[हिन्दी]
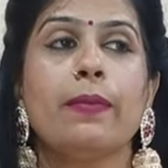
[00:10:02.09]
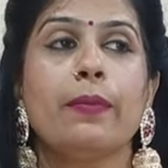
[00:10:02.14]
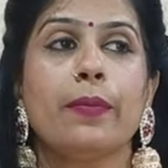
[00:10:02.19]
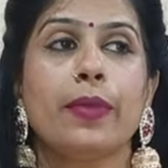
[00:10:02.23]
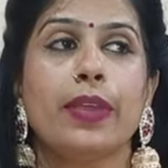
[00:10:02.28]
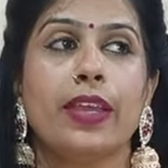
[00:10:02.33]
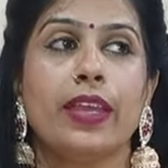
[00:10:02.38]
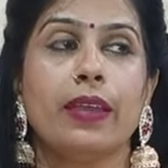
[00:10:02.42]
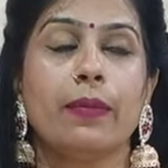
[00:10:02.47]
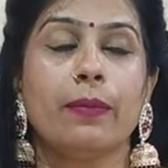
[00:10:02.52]

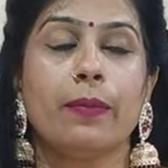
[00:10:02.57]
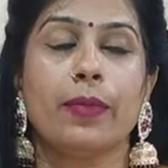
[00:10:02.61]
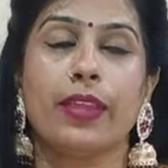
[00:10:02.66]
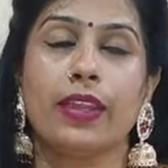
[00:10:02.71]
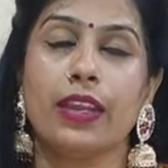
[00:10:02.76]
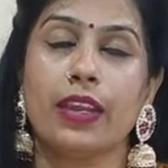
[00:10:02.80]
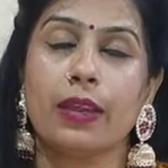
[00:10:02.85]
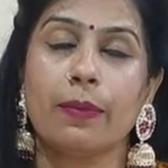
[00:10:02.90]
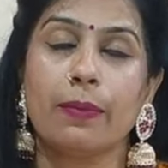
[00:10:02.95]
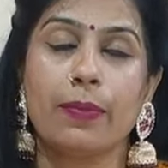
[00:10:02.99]
मैं
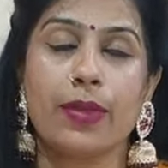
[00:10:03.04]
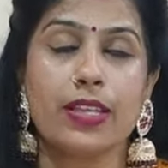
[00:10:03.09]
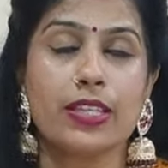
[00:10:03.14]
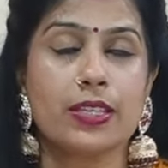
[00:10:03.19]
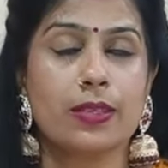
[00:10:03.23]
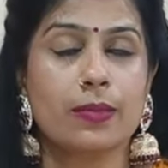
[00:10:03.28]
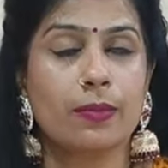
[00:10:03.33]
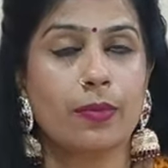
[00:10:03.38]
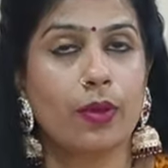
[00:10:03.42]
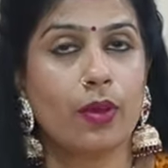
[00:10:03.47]
मेरे
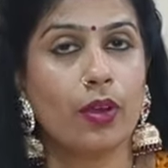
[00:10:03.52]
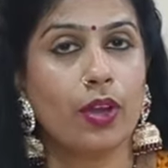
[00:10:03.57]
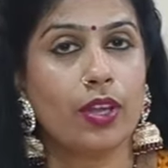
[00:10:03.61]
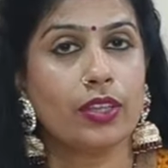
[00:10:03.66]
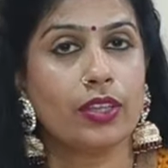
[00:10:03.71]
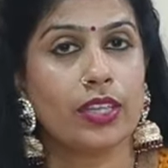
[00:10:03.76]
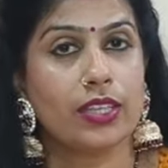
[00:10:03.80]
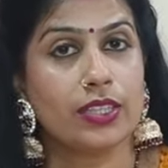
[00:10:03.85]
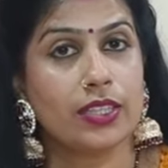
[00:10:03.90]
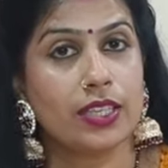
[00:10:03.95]
पास
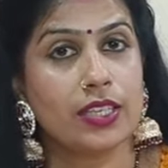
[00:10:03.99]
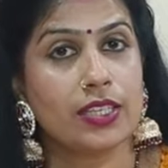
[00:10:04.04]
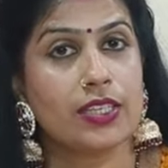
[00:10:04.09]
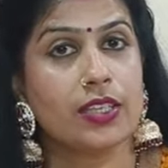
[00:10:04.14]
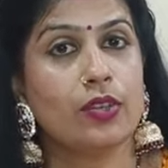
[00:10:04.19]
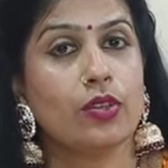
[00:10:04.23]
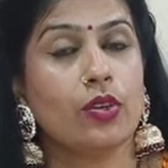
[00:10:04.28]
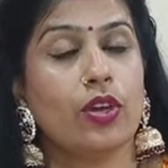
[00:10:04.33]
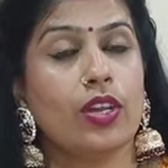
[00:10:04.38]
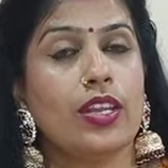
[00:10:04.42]
बहुत अच्छे
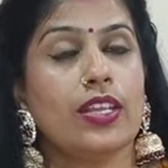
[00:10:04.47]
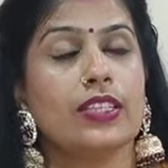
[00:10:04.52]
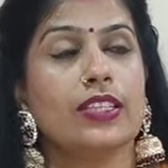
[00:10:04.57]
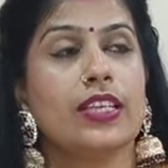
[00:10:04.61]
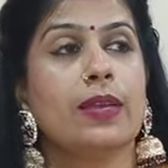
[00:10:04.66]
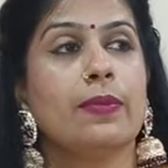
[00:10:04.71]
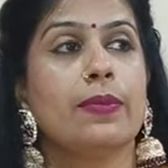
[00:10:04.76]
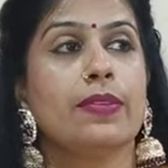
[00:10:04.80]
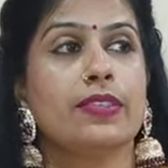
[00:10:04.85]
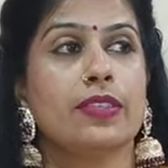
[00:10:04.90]
से नॉलेज
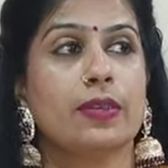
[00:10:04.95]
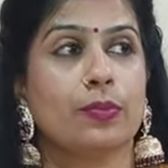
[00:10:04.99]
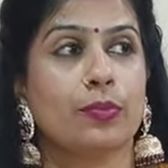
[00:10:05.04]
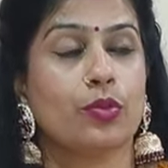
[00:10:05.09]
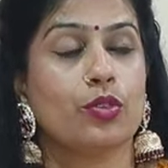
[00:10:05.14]
है मैं सब